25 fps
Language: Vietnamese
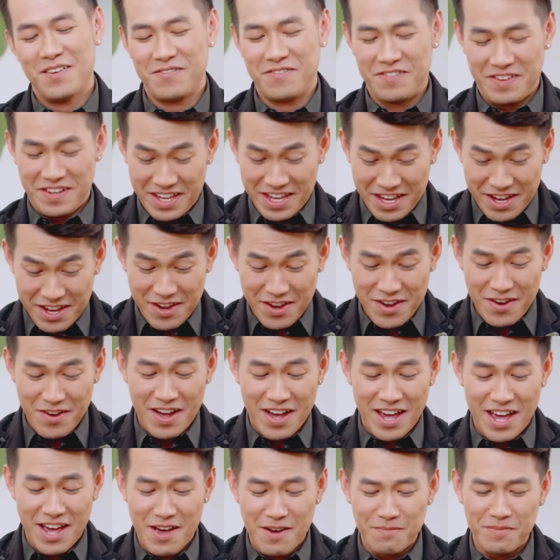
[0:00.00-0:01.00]
vì
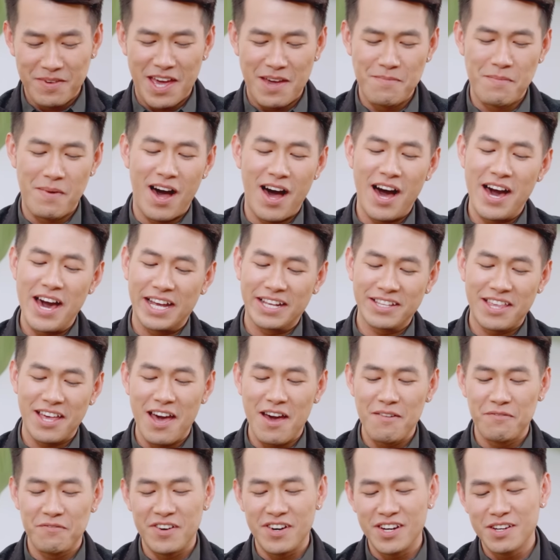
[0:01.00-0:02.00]
yêu em ngày mai anh
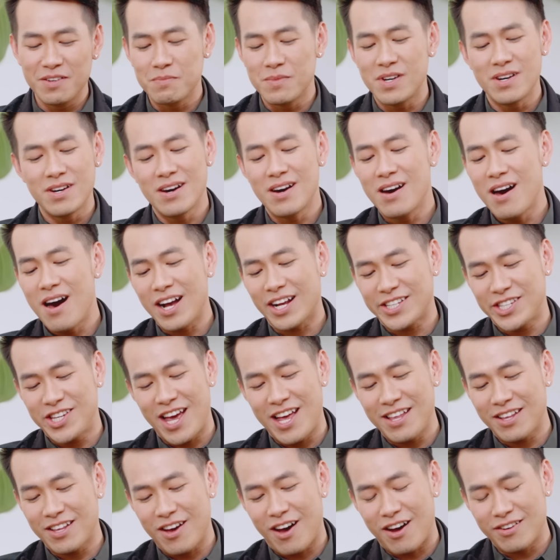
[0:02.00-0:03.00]
thêm vững bước
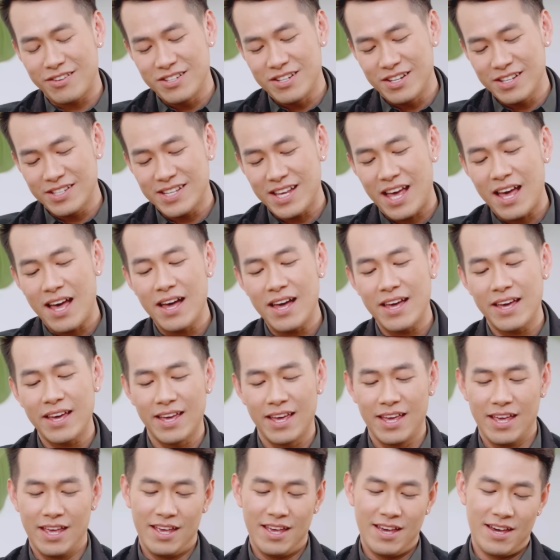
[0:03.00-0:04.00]
trên con đường
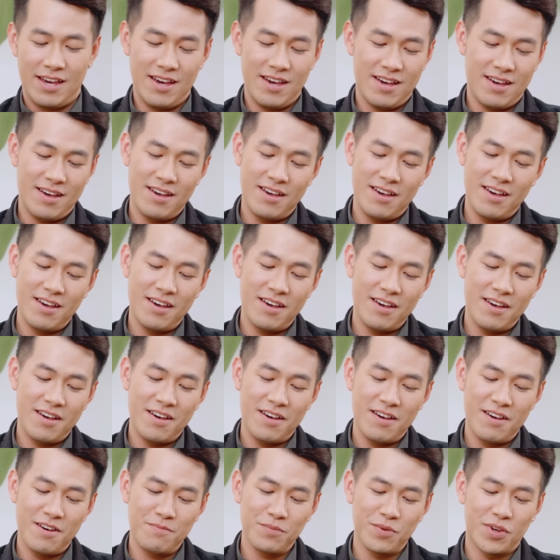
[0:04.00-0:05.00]
dài.
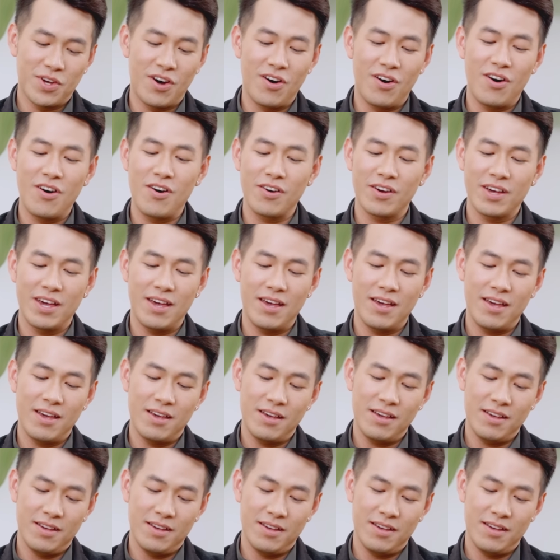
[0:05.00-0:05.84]
Em có nghe